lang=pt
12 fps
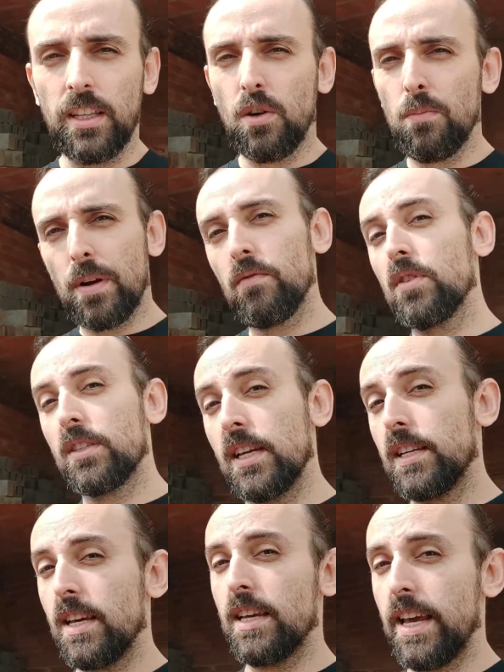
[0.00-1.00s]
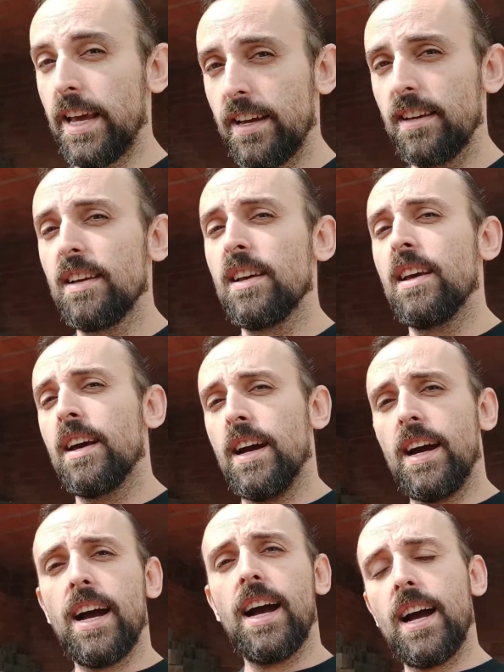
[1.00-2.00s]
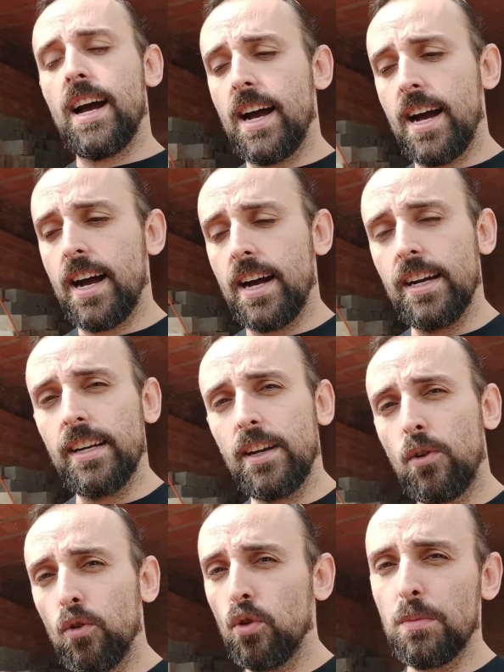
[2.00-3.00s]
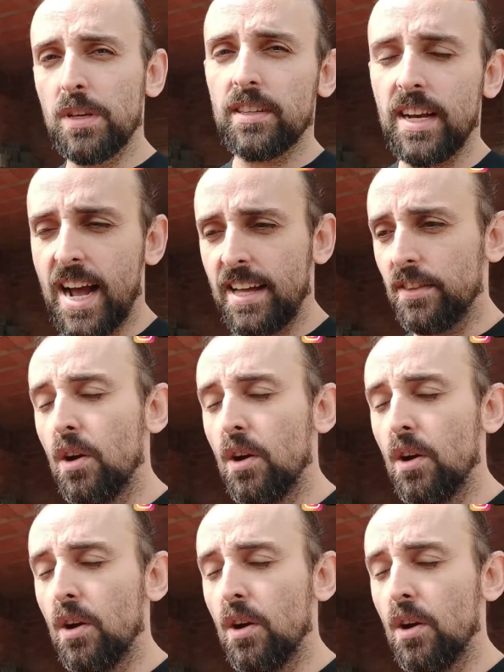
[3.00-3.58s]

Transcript: Então, para você que quer a economizar,